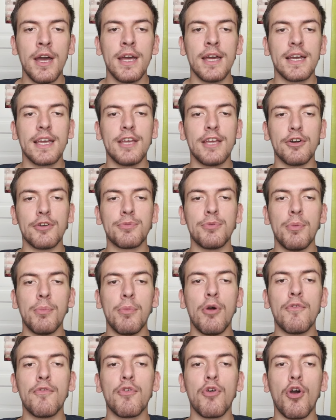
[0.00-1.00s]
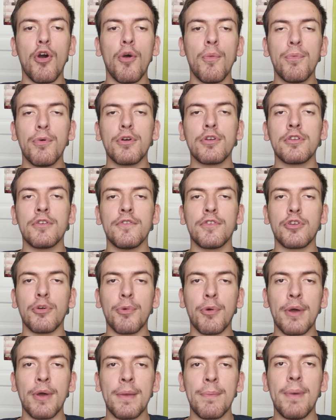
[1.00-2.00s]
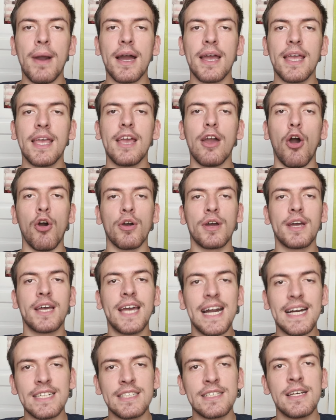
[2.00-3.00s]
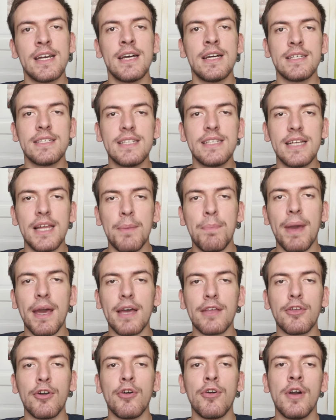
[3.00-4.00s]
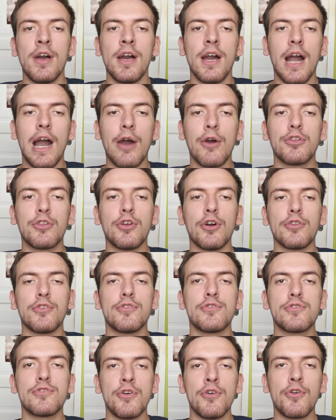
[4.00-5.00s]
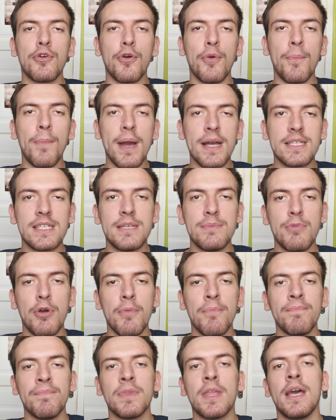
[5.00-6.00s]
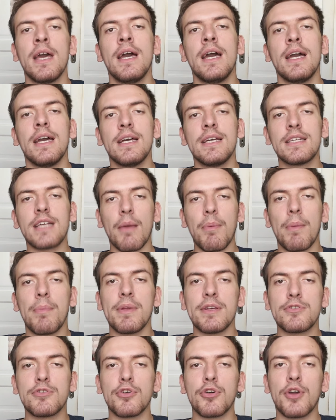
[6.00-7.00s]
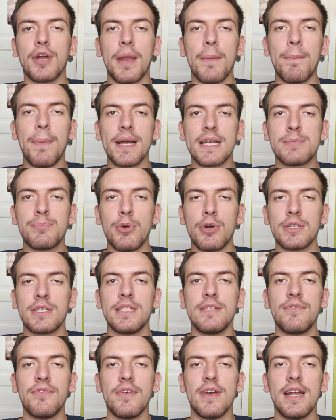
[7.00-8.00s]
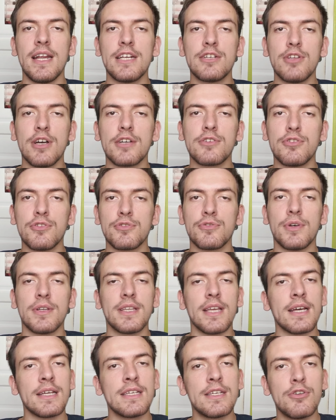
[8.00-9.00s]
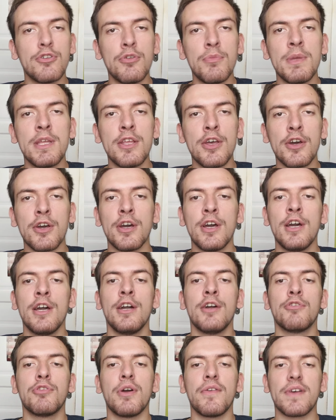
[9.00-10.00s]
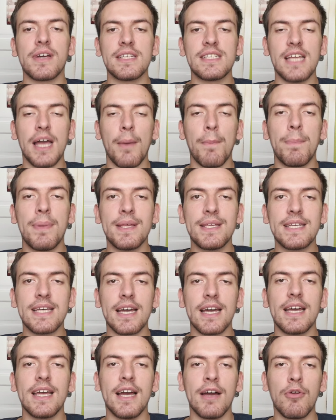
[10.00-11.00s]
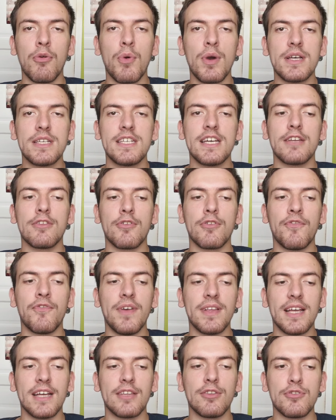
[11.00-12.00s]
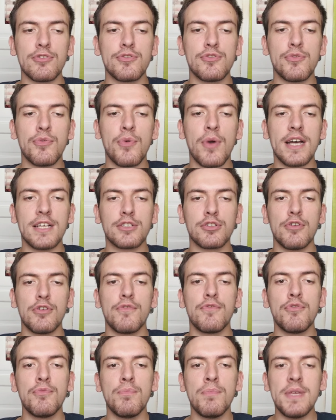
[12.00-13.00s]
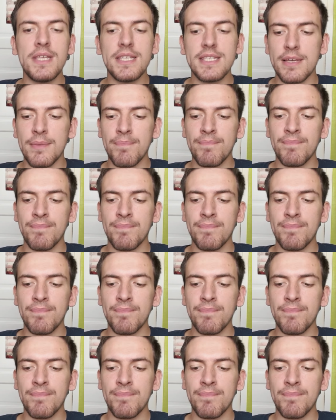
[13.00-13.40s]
qui en ce moment vous rembourse votre premier pari en cash s'il est perdant à hauteur de 100 euros maximum. Je rappelle bien sûr que les paris sportifs et le d'argent sont interdits aux mineurs, doivent rester un plaisir et un loisir, donc faites attention à ce que vous misez.